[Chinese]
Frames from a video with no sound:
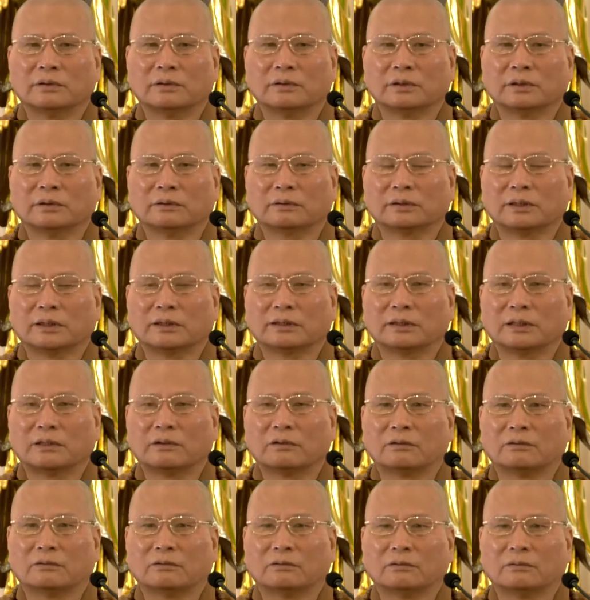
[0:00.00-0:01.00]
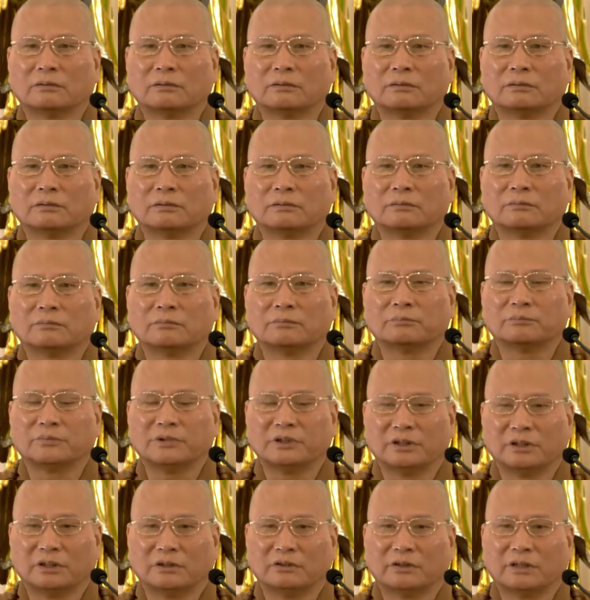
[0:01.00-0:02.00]
要达到，
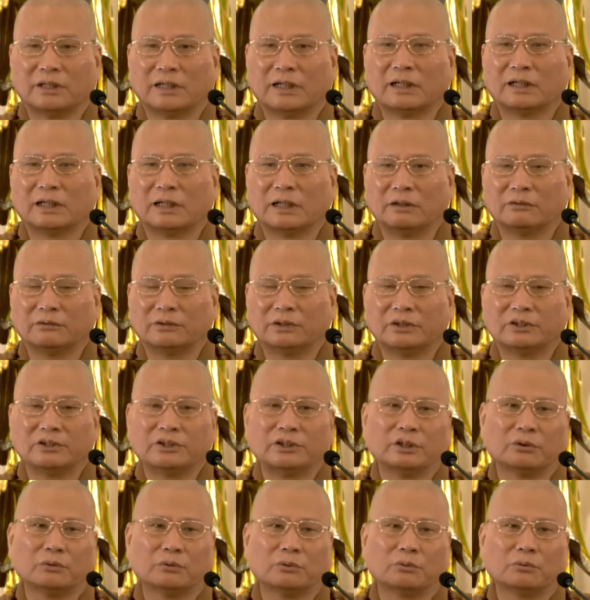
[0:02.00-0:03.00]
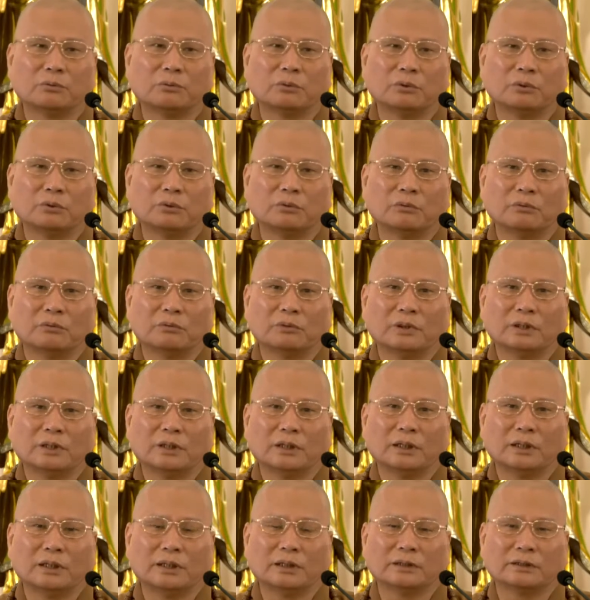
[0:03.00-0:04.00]
比较良好的效果，
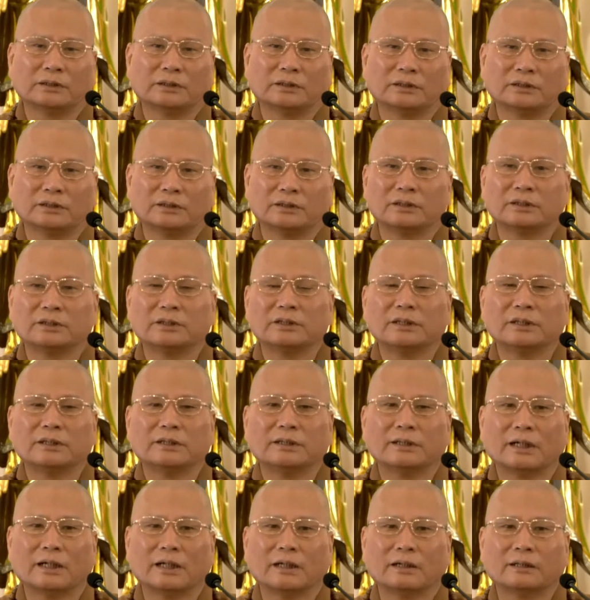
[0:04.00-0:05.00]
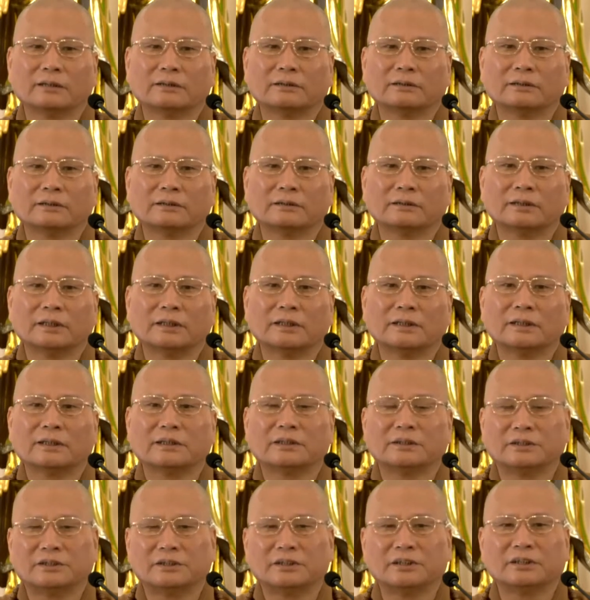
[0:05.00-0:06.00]
啊，时间呐，在一
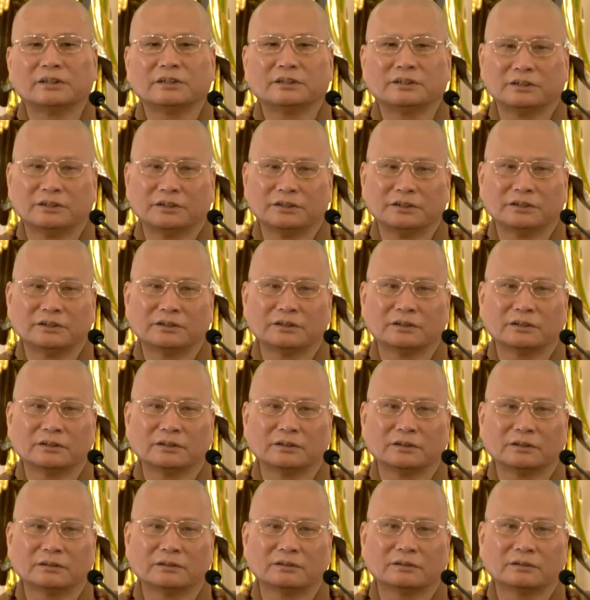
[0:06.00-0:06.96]
个星期是